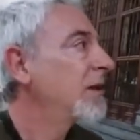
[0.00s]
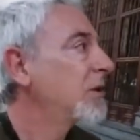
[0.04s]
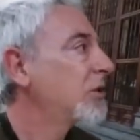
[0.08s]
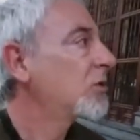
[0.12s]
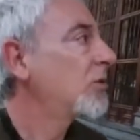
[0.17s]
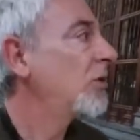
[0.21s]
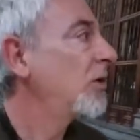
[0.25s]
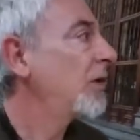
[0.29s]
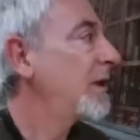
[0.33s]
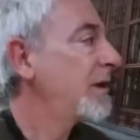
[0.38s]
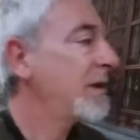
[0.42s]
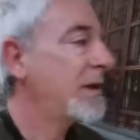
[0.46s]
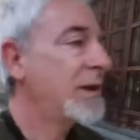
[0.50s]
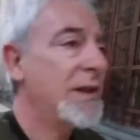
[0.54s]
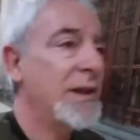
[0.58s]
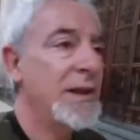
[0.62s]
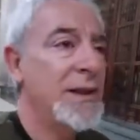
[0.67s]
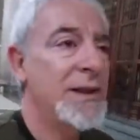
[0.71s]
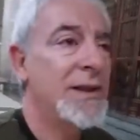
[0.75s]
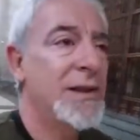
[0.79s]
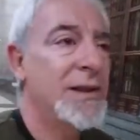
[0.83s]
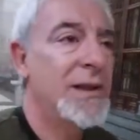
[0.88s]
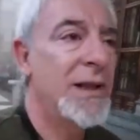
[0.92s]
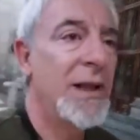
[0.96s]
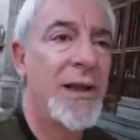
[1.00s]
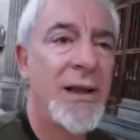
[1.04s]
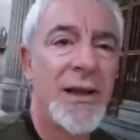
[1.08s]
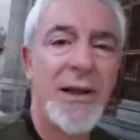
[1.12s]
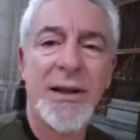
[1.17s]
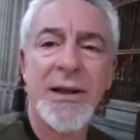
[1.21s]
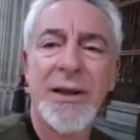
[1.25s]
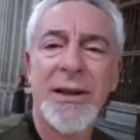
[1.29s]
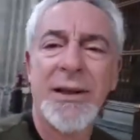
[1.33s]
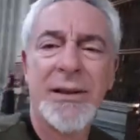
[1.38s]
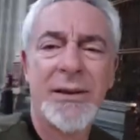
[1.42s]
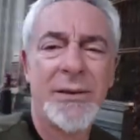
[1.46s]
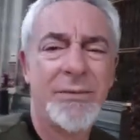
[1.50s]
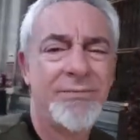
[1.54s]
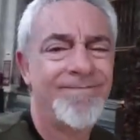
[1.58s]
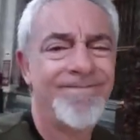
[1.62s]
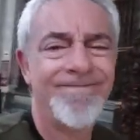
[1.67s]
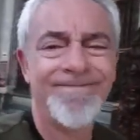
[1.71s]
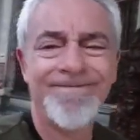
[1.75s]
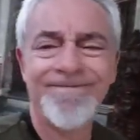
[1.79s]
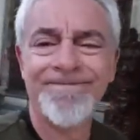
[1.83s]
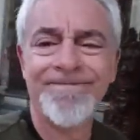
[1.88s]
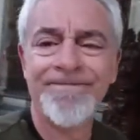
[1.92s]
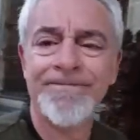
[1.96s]
Esto es, este,
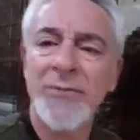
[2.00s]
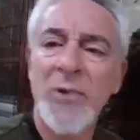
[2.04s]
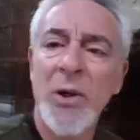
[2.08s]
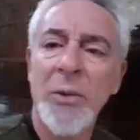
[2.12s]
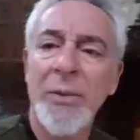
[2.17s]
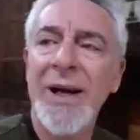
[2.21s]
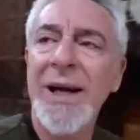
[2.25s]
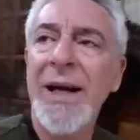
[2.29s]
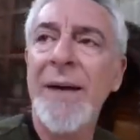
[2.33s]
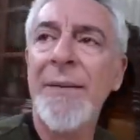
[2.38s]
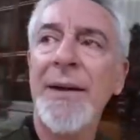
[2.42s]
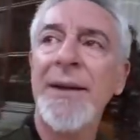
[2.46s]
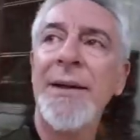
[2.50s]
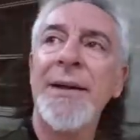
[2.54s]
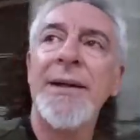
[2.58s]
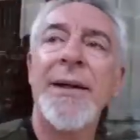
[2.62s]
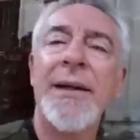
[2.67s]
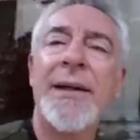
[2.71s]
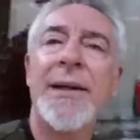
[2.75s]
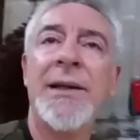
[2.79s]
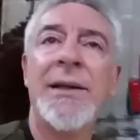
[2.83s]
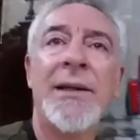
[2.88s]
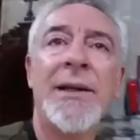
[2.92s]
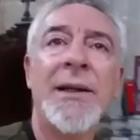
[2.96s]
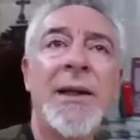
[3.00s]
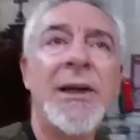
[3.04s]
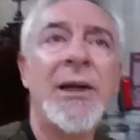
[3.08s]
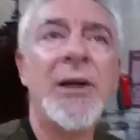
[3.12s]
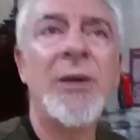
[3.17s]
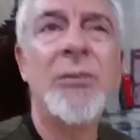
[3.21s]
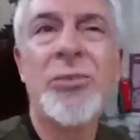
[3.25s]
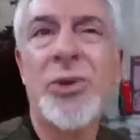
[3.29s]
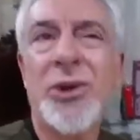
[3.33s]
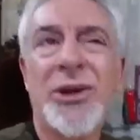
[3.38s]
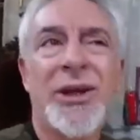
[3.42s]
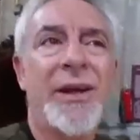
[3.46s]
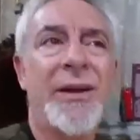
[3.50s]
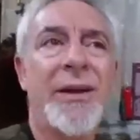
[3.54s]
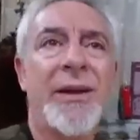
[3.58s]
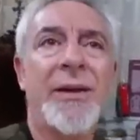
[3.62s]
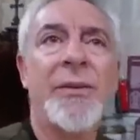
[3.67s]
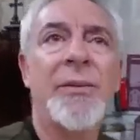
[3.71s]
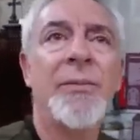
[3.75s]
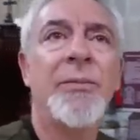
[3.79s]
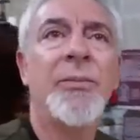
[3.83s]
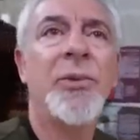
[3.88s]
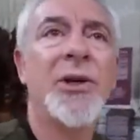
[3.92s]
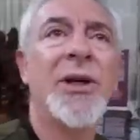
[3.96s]
mm, no me acaba de, ¿por
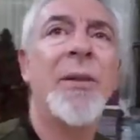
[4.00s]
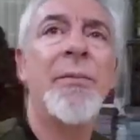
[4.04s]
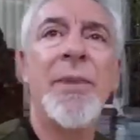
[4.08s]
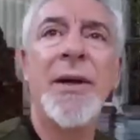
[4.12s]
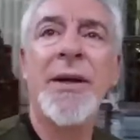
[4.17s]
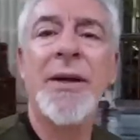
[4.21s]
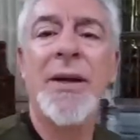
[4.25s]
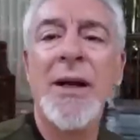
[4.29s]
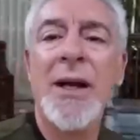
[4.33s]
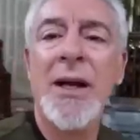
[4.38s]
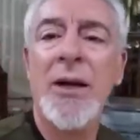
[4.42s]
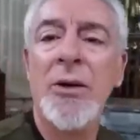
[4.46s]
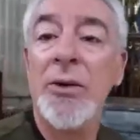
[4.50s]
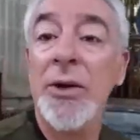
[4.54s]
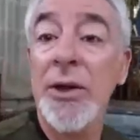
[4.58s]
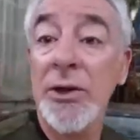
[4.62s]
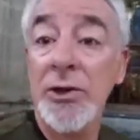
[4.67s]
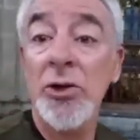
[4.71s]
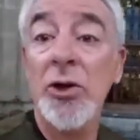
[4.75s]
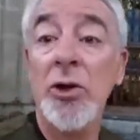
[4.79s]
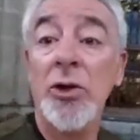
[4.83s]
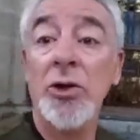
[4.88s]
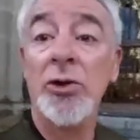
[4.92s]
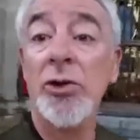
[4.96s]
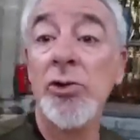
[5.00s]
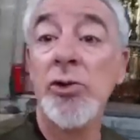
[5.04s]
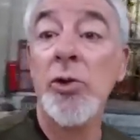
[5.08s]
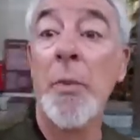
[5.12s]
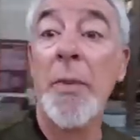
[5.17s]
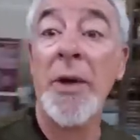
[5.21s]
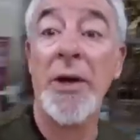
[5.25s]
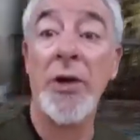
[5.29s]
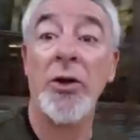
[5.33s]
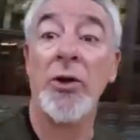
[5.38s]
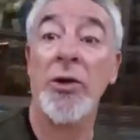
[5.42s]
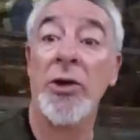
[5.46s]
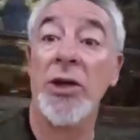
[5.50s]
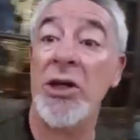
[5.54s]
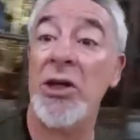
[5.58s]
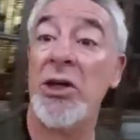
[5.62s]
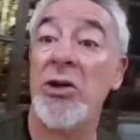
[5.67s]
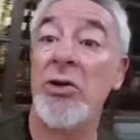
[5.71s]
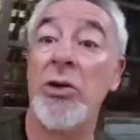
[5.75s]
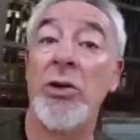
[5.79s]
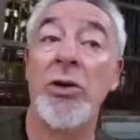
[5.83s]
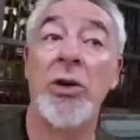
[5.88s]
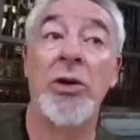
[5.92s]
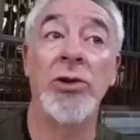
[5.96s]
qué? ¿Por qué perder la conexión con yo superior?
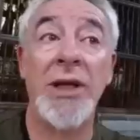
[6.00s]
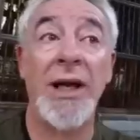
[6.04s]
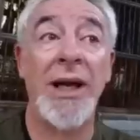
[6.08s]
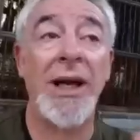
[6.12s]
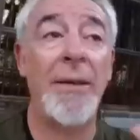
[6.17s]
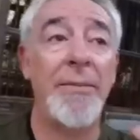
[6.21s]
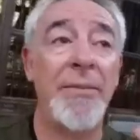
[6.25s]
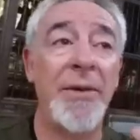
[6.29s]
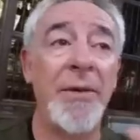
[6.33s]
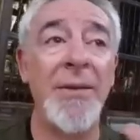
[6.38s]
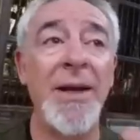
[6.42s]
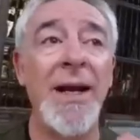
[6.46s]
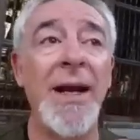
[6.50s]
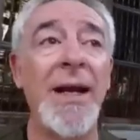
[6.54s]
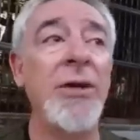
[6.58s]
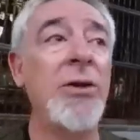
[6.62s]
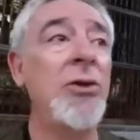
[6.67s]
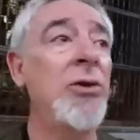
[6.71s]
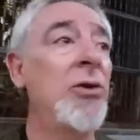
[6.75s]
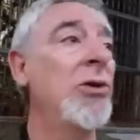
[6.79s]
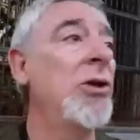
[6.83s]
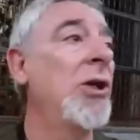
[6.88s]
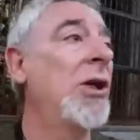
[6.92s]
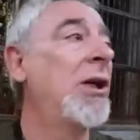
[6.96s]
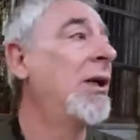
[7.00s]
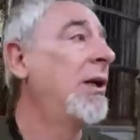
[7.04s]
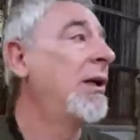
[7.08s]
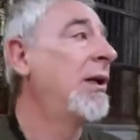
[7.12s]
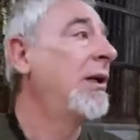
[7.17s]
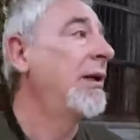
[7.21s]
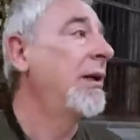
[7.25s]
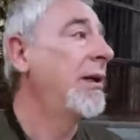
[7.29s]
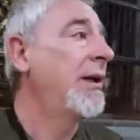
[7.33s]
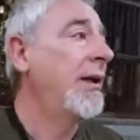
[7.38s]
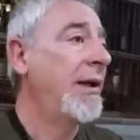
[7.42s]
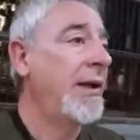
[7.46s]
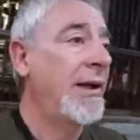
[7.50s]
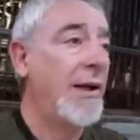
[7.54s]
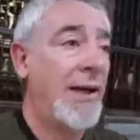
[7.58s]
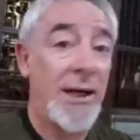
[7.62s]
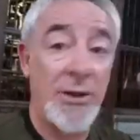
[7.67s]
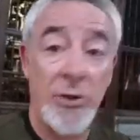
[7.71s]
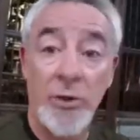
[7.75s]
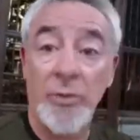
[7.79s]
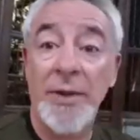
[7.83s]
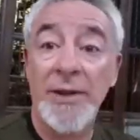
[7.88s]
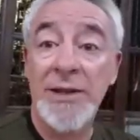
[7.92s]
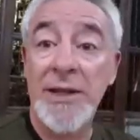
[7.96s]
Y no, o sea, el primer año, eh,
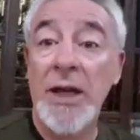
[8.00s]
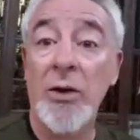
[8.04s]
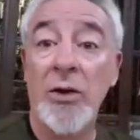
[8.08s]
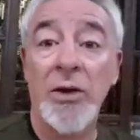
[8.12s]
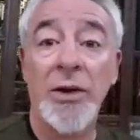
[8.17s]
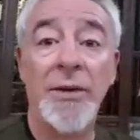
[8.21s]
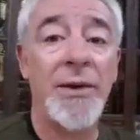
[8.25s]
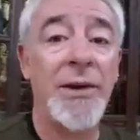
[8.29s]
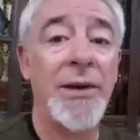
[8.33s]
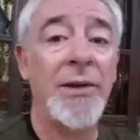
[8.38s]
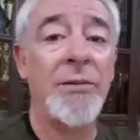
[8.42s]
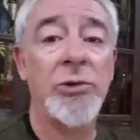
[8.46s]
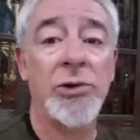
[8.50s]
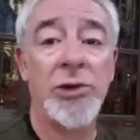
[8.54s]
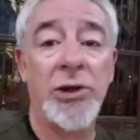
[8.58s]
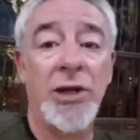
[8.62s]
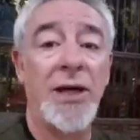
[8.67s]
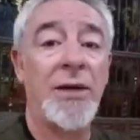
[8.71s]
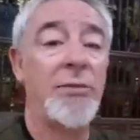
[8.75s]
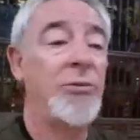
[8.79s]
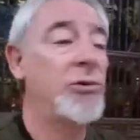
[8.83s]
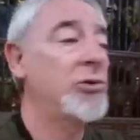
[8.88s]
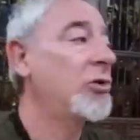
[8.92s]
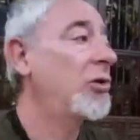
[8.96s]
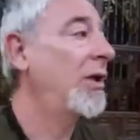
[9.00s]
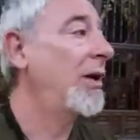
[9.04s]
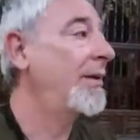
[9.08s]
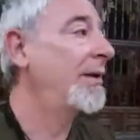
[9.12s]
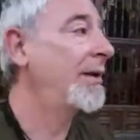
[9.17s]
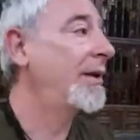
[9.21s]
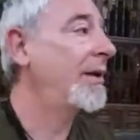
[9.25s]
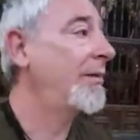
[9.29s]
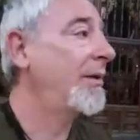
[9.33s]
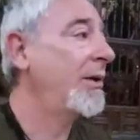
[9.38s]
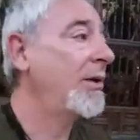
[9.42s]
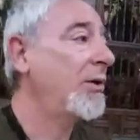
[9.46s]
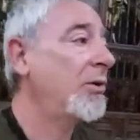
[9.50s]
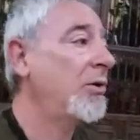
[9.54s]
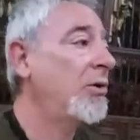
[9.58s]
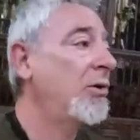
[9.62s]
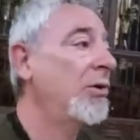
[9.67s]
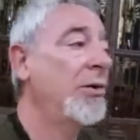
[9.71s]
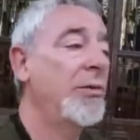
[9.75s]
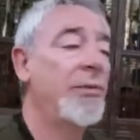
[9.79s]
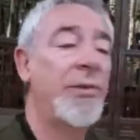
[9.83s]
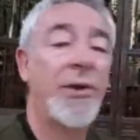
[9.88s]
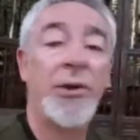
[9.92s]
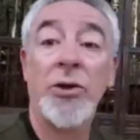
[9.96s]
el año pasado que vinimos éramos solamente
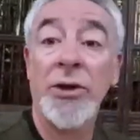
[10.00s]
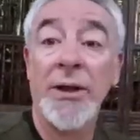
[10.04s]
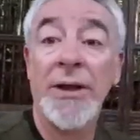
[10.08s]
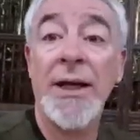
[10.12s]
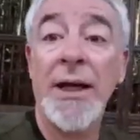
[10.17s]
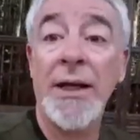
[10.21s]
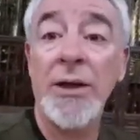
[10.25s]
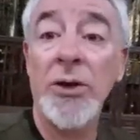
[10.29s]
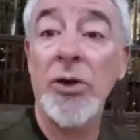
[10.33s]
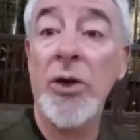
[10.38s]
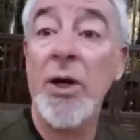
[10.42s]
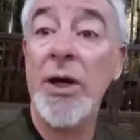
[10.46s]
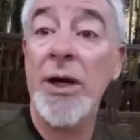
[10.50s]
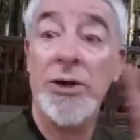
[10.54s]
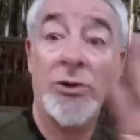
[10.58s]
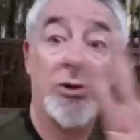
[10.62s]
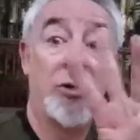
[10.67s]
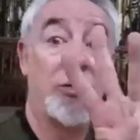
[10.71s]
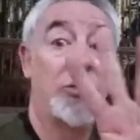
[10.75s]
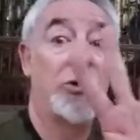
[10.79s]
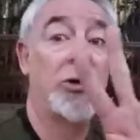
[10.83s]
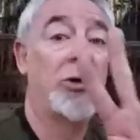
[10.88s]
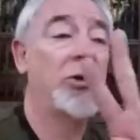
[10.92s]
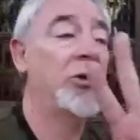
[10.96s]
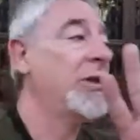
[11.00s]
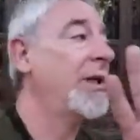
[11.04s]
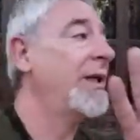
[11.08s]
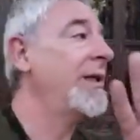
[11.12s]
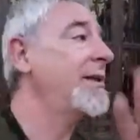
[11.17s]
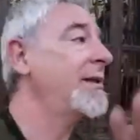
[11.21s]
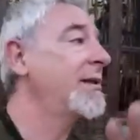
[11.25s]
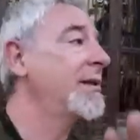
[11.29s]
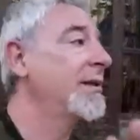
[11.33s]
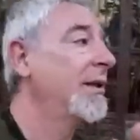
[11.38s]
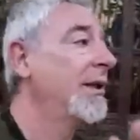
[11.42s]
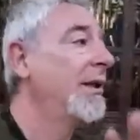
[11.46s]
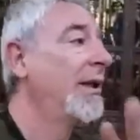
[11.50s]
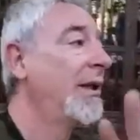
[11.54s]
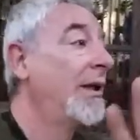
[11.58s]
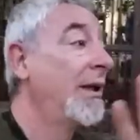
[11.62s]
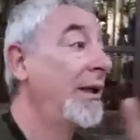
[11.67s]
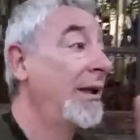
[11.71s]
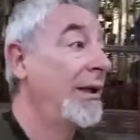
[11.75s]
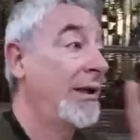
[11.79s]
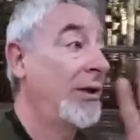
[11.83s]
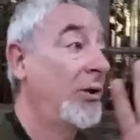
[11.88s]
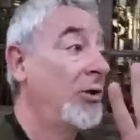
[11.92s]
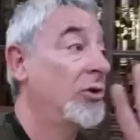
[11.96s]
Verónica y yo, ahora somos los tres,
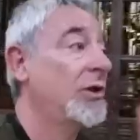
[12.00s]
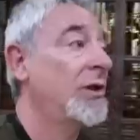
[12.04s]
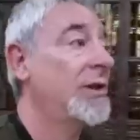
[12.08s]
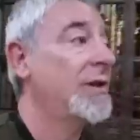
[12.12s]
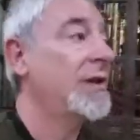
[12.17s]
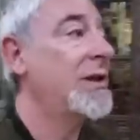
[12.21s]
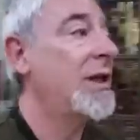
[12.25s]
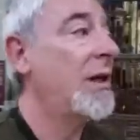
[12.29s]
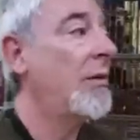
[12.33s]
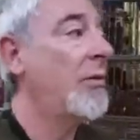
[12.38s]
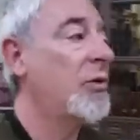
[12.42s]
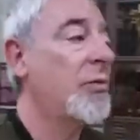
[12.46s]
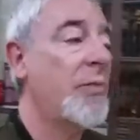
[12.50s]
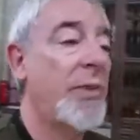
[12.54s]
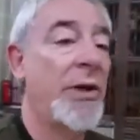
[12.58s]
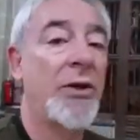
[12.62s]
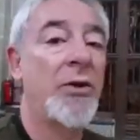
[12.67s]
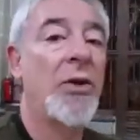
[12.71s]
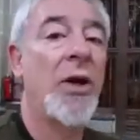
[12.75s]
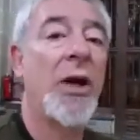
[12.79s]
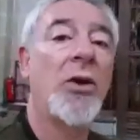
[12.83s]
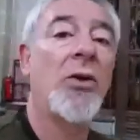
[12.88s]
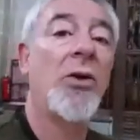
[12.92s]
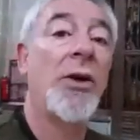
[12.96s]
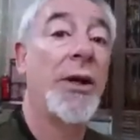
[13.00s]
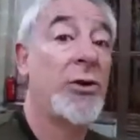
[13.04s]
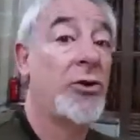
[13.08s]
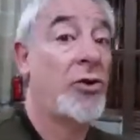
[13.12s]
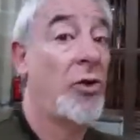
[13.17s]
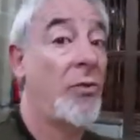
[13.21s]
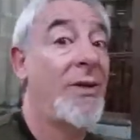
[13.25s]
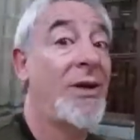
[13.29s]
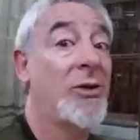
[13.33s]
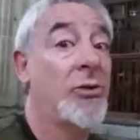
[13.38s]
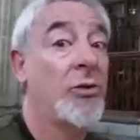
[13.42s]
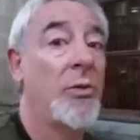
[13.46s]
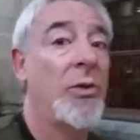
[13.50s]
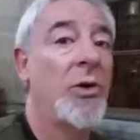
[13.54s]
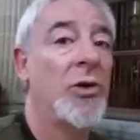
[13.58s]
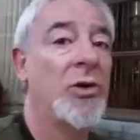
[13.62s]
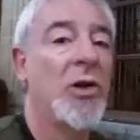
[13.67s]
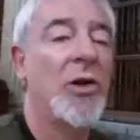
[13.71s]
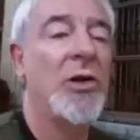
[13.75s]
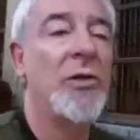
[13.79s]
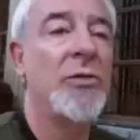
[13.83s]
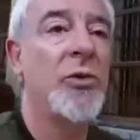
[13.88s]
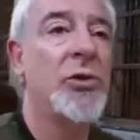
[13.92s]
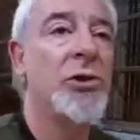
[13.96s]
y los tres estamos perdiendo la conexión más o
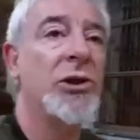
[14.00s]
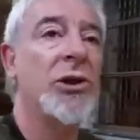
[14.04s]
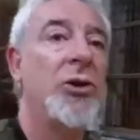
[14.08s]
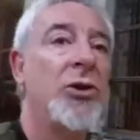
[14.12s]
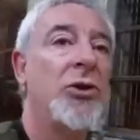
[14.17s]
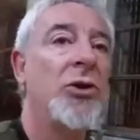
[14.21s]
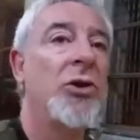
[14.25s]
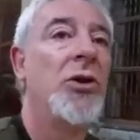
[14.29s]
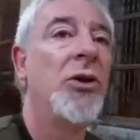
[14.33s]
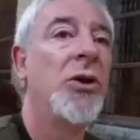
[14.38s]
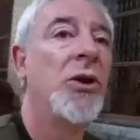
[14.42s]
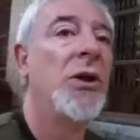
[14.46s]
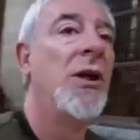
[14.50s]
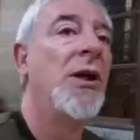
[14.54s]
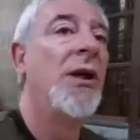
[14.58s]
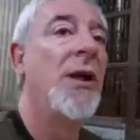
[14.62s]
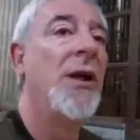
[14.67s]
menos en el mismo sitio.